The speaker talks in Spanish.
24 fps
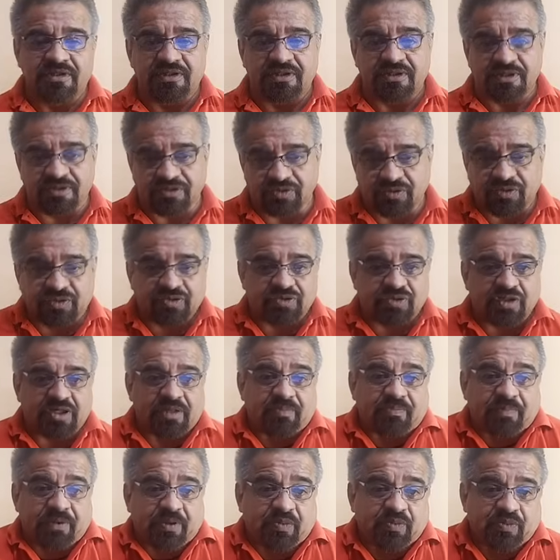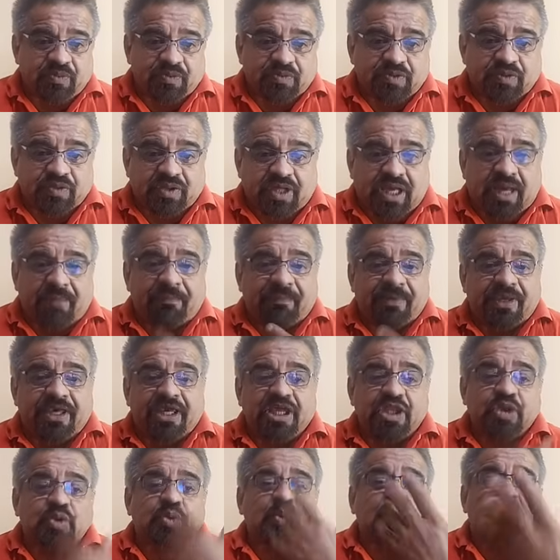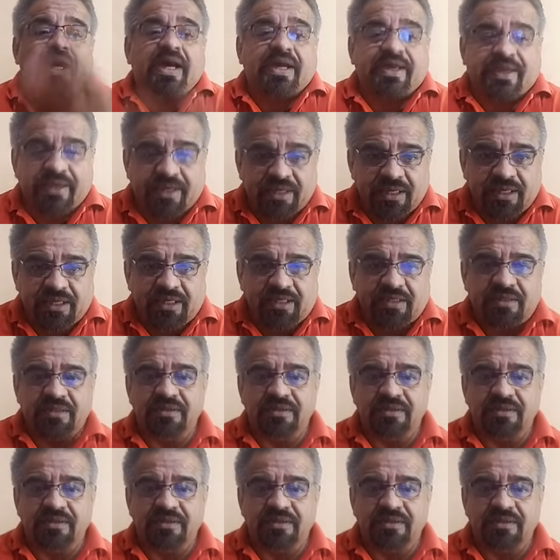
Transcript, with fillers: Entonces yo le pregunto, ¿miedo a qué?